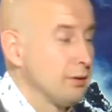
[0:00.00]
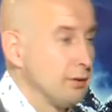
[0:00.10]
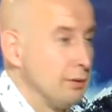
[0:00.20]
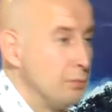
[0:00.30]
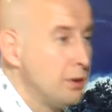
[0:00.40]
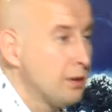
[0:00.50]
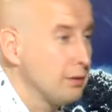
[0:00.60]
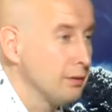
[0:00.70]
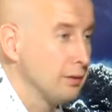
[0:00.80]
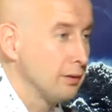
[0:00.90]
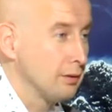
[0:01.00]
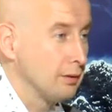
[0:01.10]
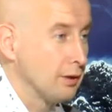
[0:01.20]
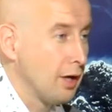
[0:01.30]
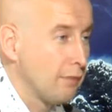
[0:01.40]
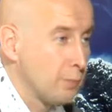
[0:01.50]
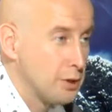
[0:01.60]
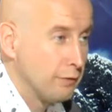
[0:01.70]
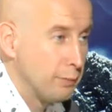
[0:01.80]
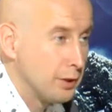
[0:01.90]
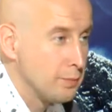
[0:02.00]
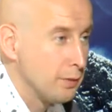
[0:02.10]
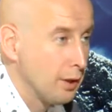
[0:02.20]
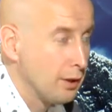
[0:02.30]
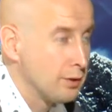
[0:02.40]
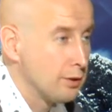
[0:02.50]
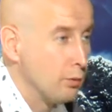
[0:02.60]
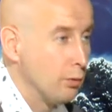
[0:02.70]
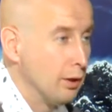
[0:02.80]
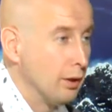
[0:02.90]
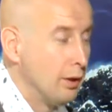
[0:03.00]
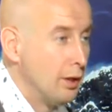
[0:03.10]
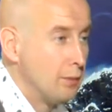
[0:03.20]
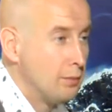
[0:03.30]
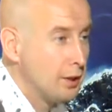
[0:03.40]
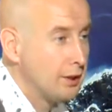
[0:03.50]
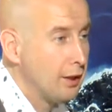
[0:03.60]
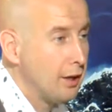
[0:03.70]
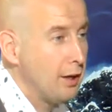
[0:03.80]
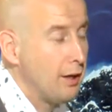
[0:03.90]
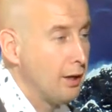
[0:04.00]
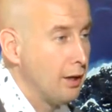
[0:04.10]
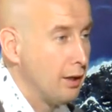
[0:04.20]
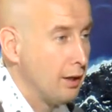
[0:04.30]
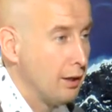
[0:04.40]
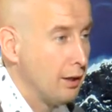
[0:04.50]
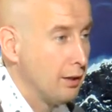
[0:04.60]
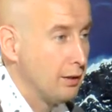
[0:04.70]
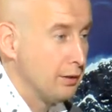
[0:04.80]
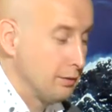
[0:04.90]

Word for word: э, мир, как вообще, в принципе, как категория, мир для а,